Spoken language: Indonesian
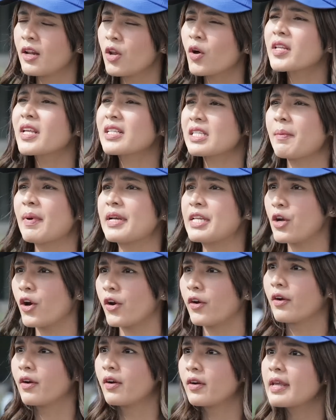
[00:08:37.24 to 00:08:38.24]
Lo kerja sama Dion?
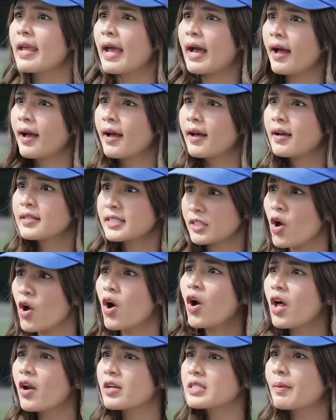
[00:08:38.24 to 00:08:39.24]
Iya,
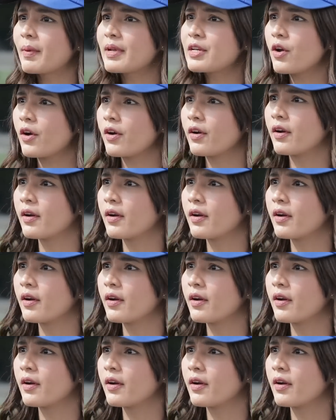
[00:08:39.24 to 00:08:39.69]
sekongkol sama Dion.